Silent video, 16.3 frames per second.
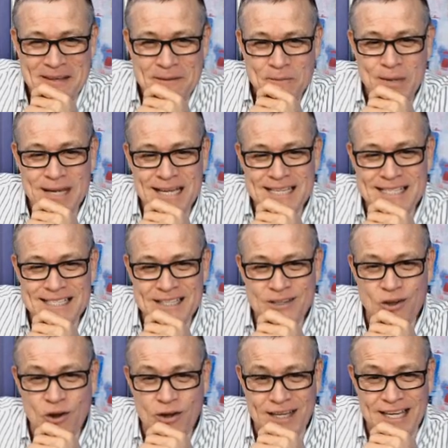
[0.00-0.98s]
Pues
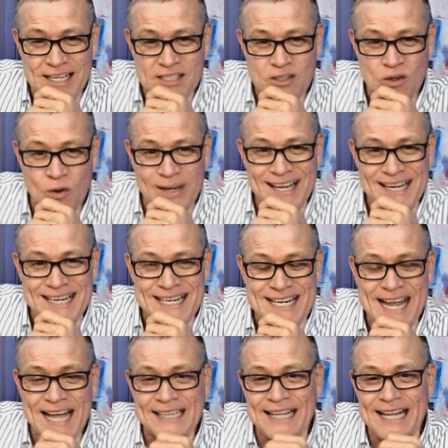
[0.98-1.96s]
no quiso ir
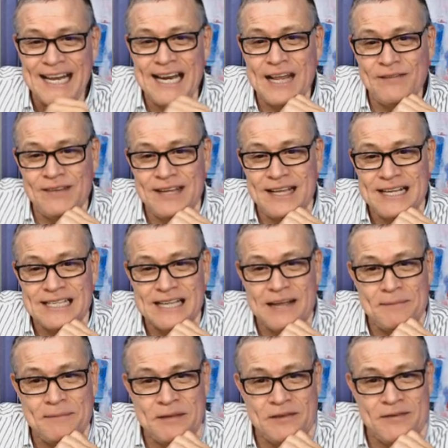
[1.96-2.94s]
ni a
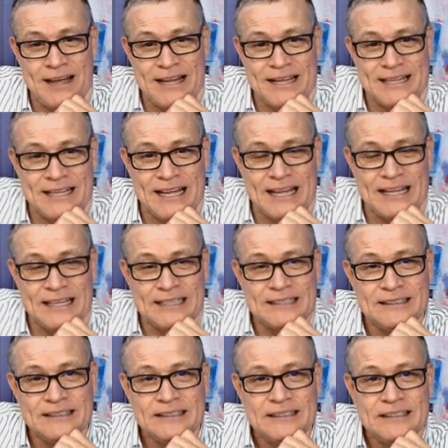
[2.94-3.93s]
Televisa, mi banda.